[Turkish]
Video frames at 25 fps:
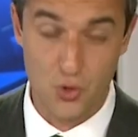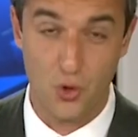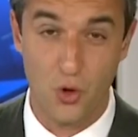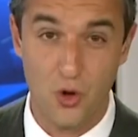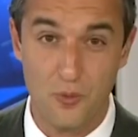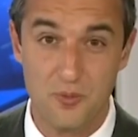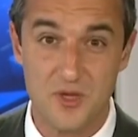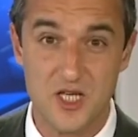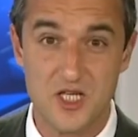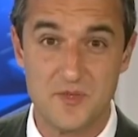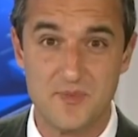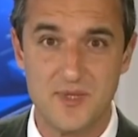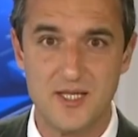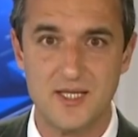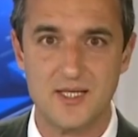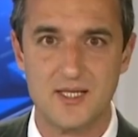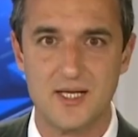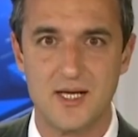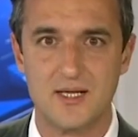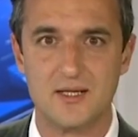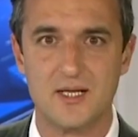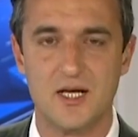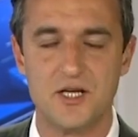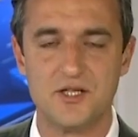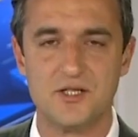15 bin
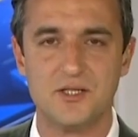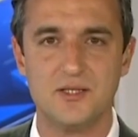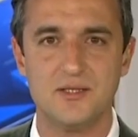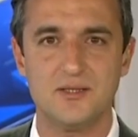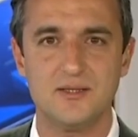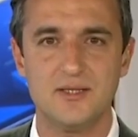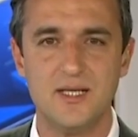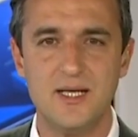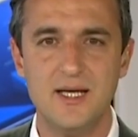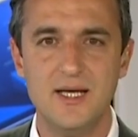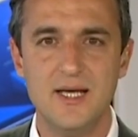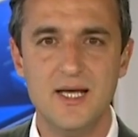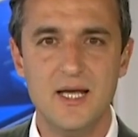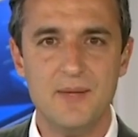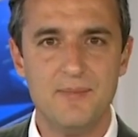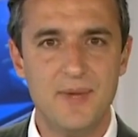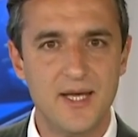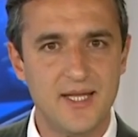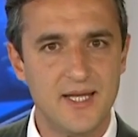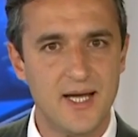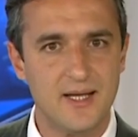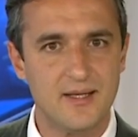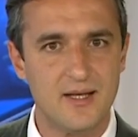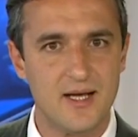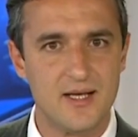lira karşılığında
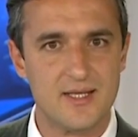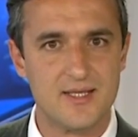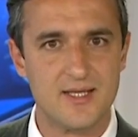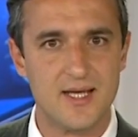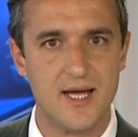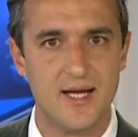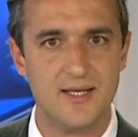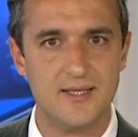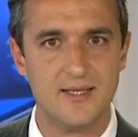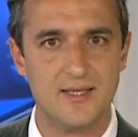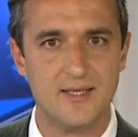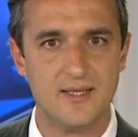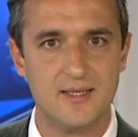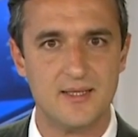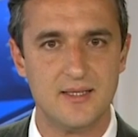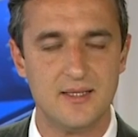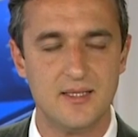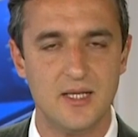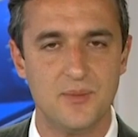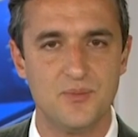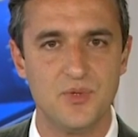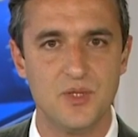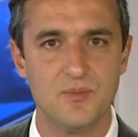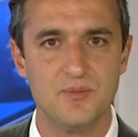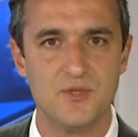bedelli askerlik
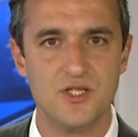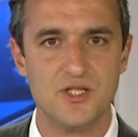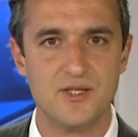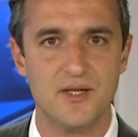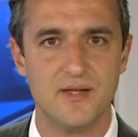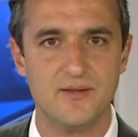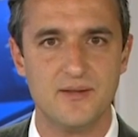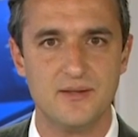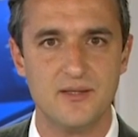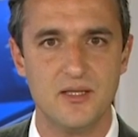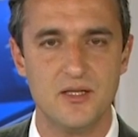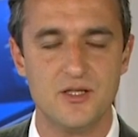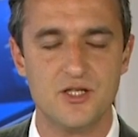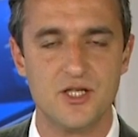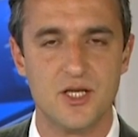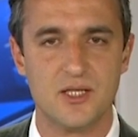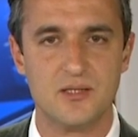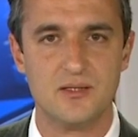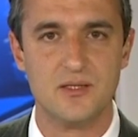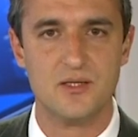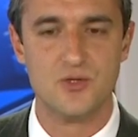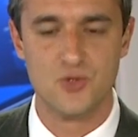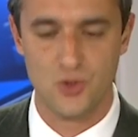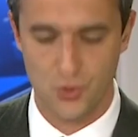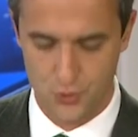yapılmıştı
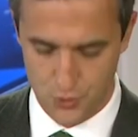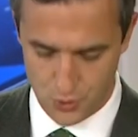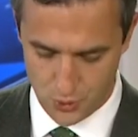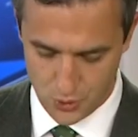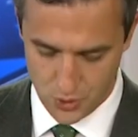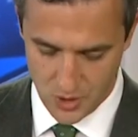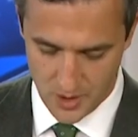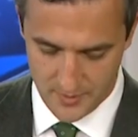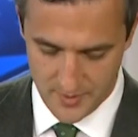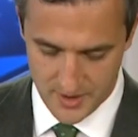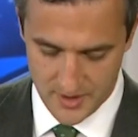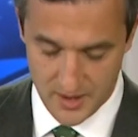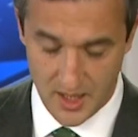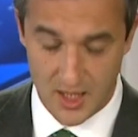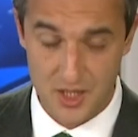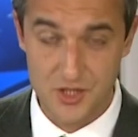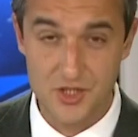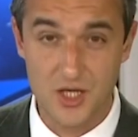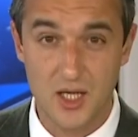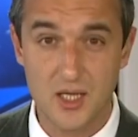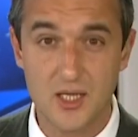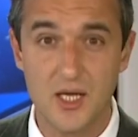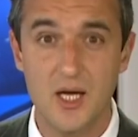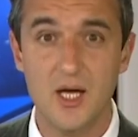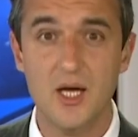hatırlanacaktır son uygulamada.
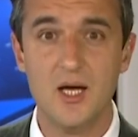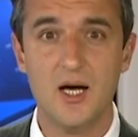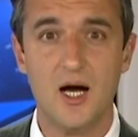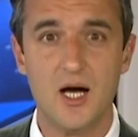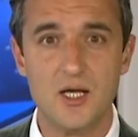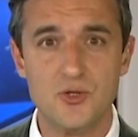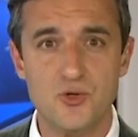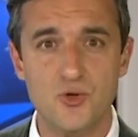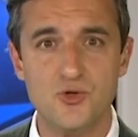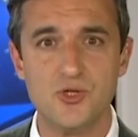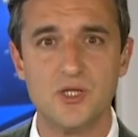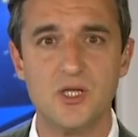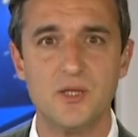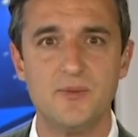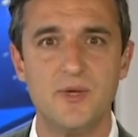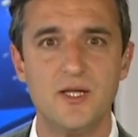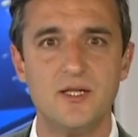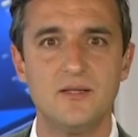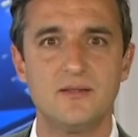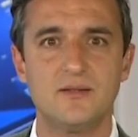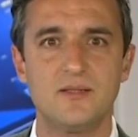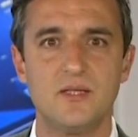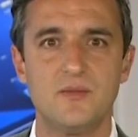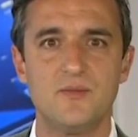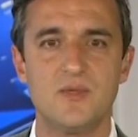Ancak az önce de
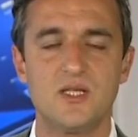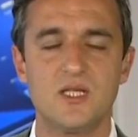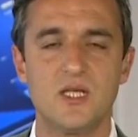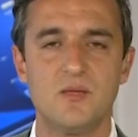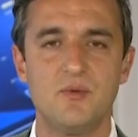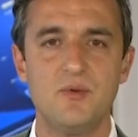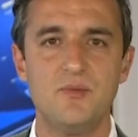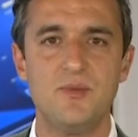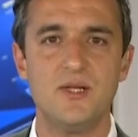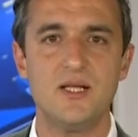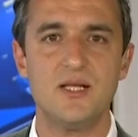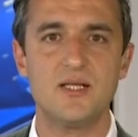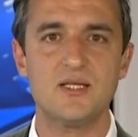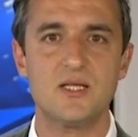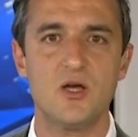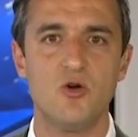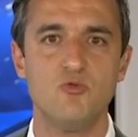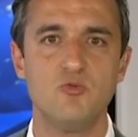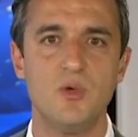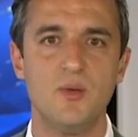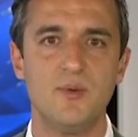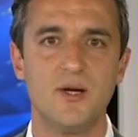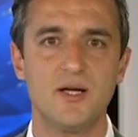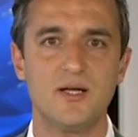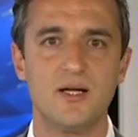belirttiğimiz gibi Milli
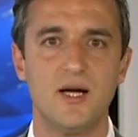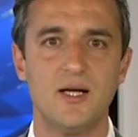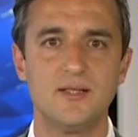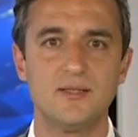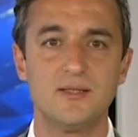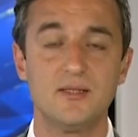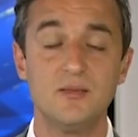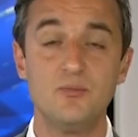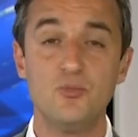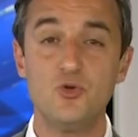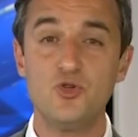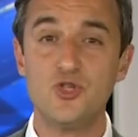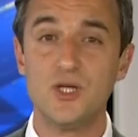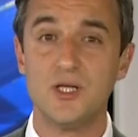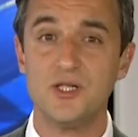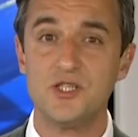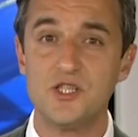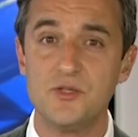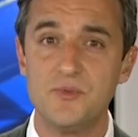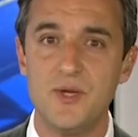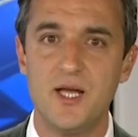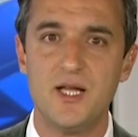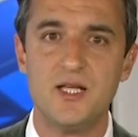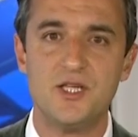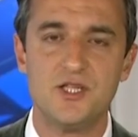Savunma Bakanlığı'nın bu
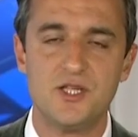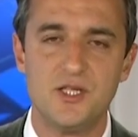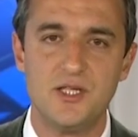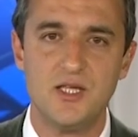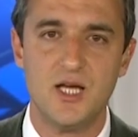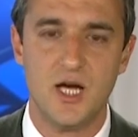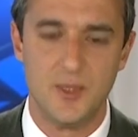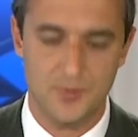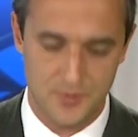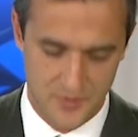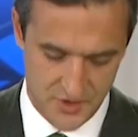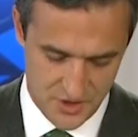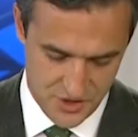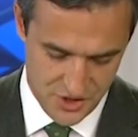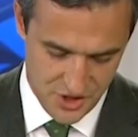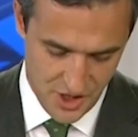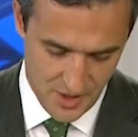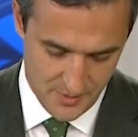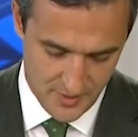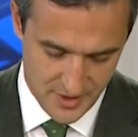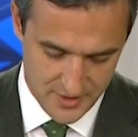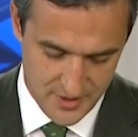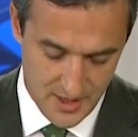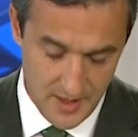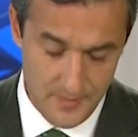çalışmaya ilişkin yaptığı
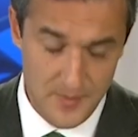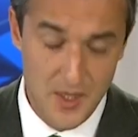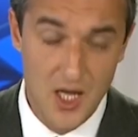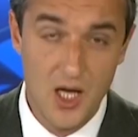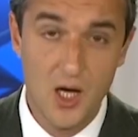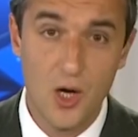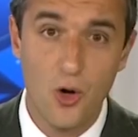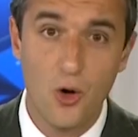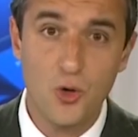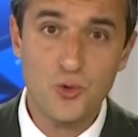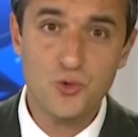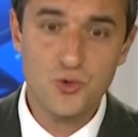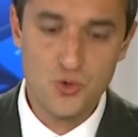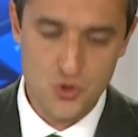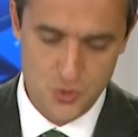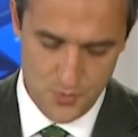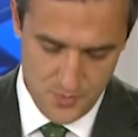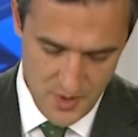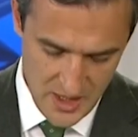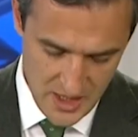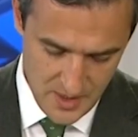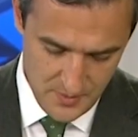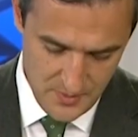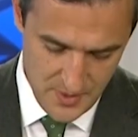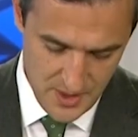şemada
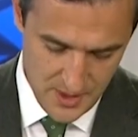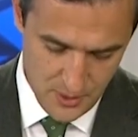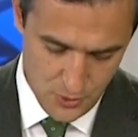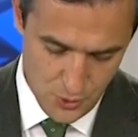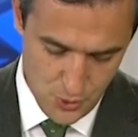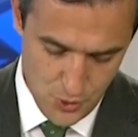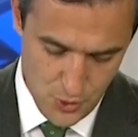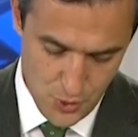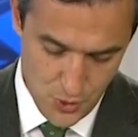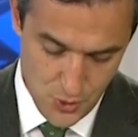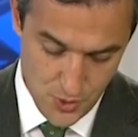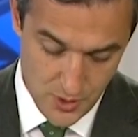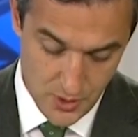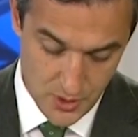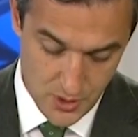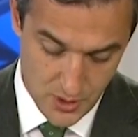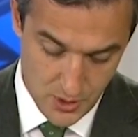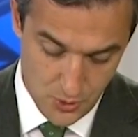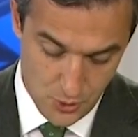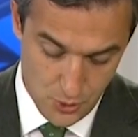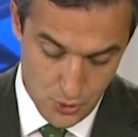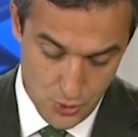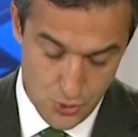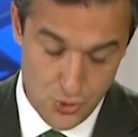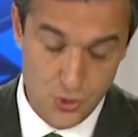
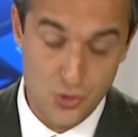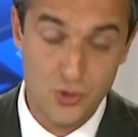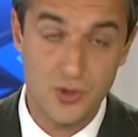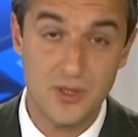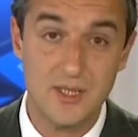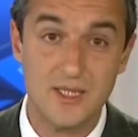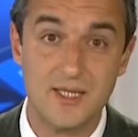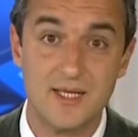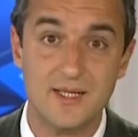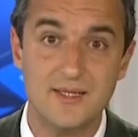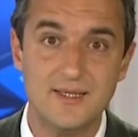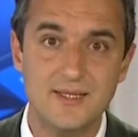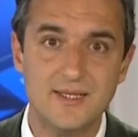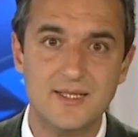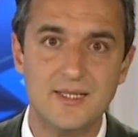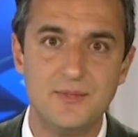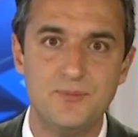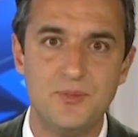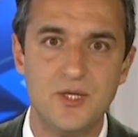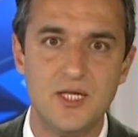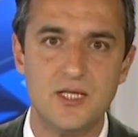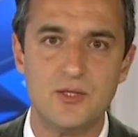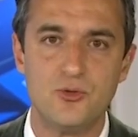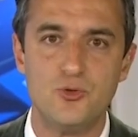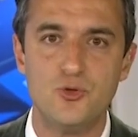31.343 liralık
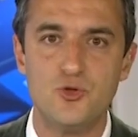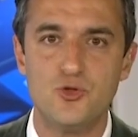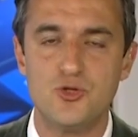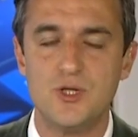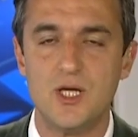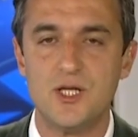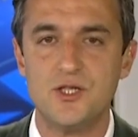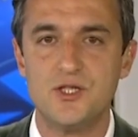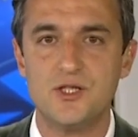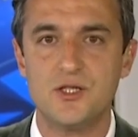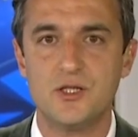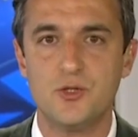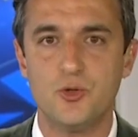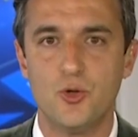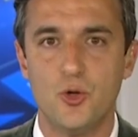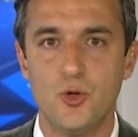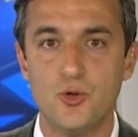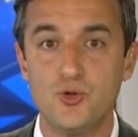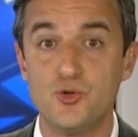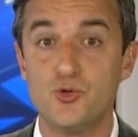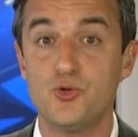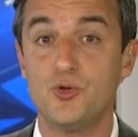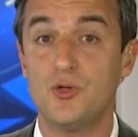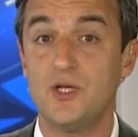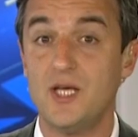bir ücret çıkıyor
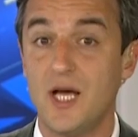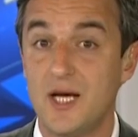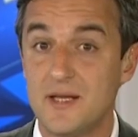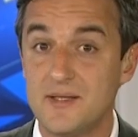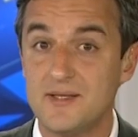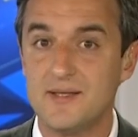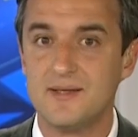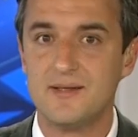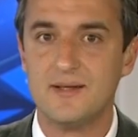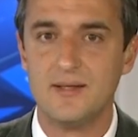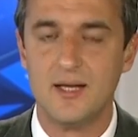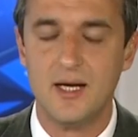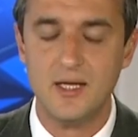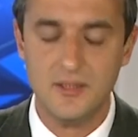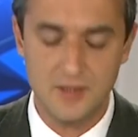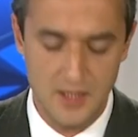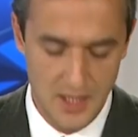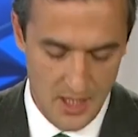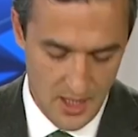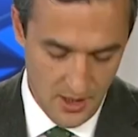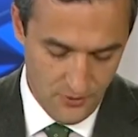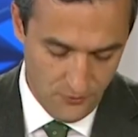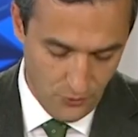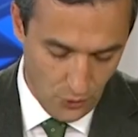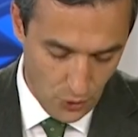yansıtılan
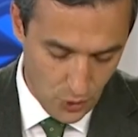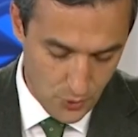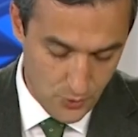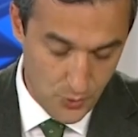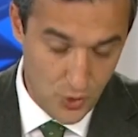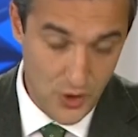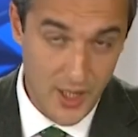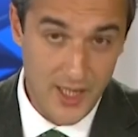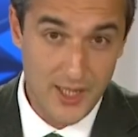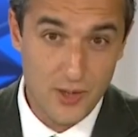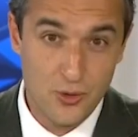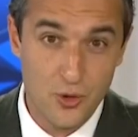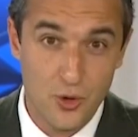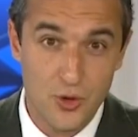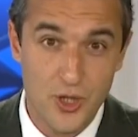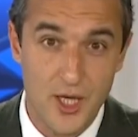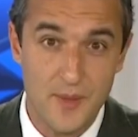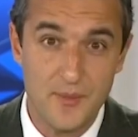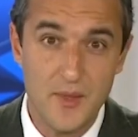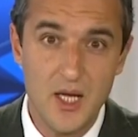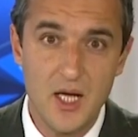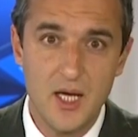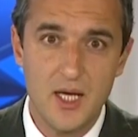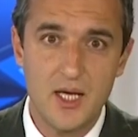formüle göre.